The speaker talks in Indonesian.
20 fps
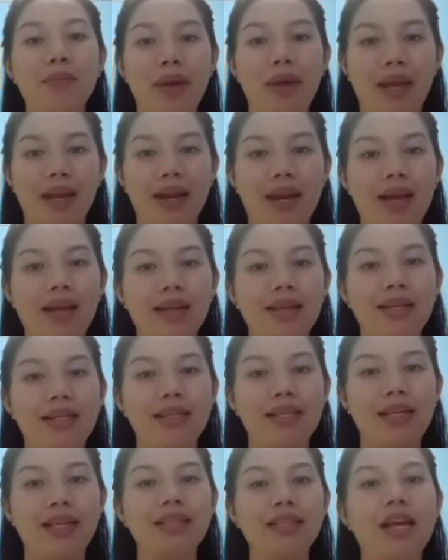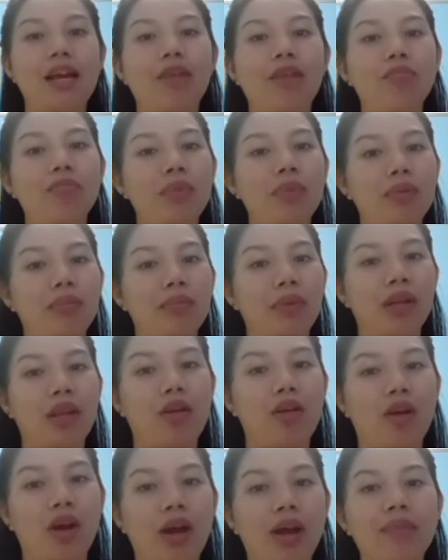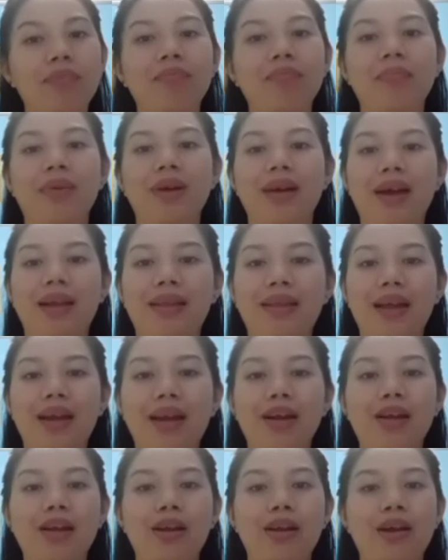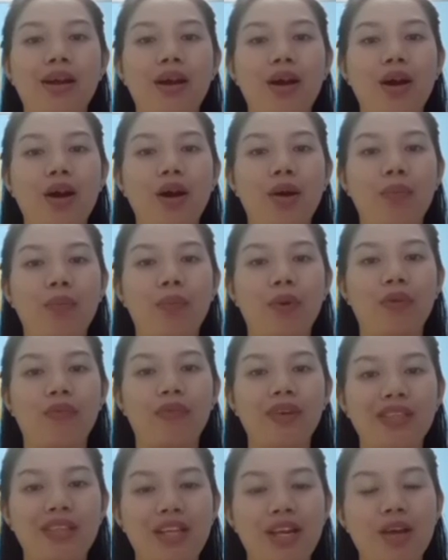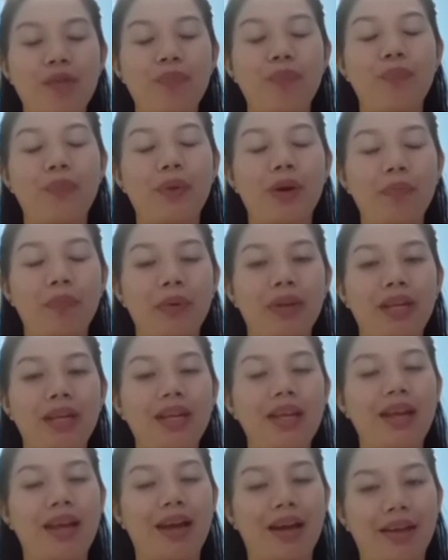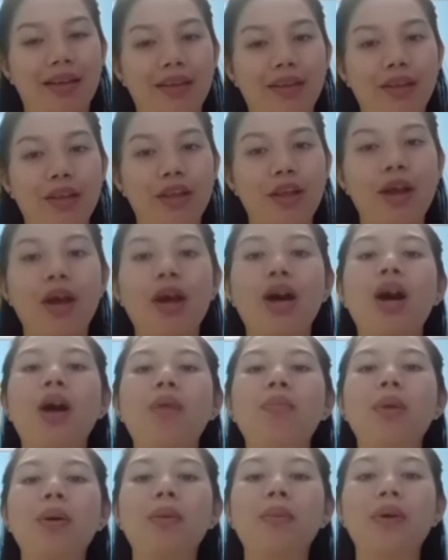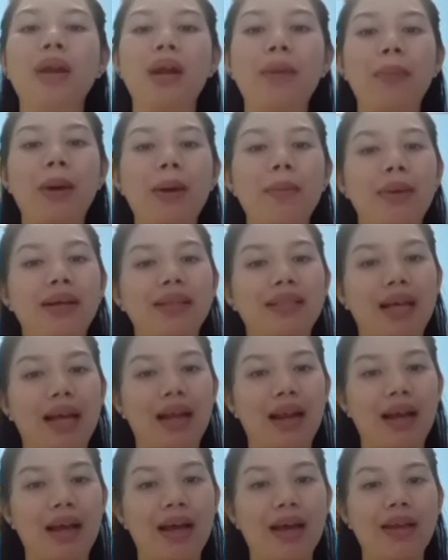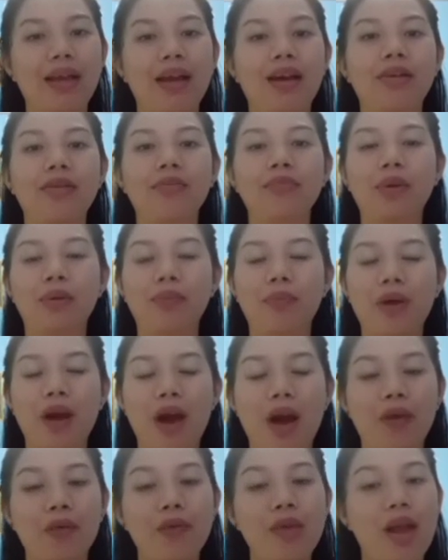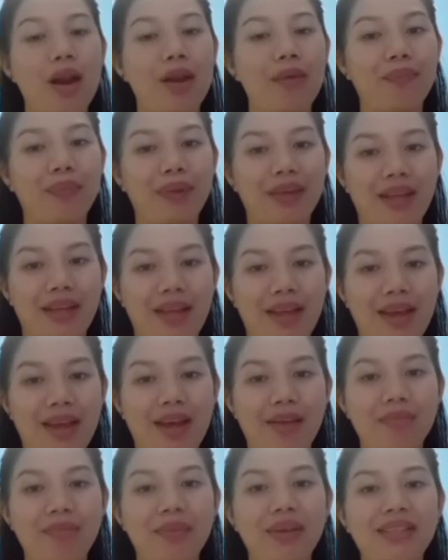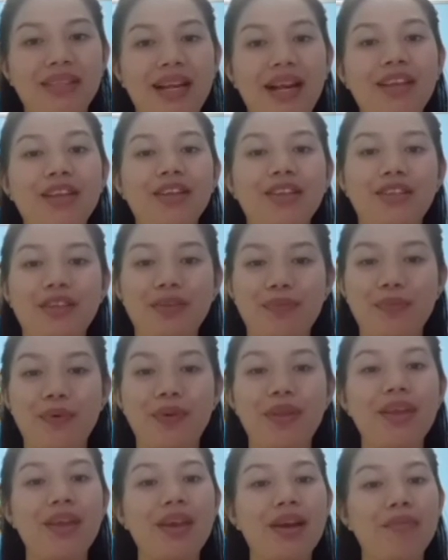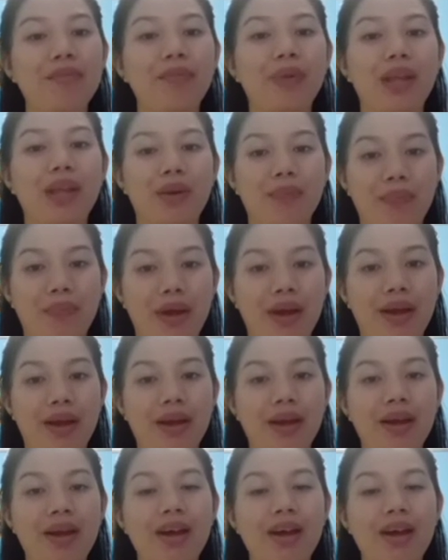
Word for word: Baiklah, di sini saya akan memberitahukan pengantar profesi kependidikan. Beberapa masalah yang berpengaruh dalam pendidikan masalah tersebut yang pertama,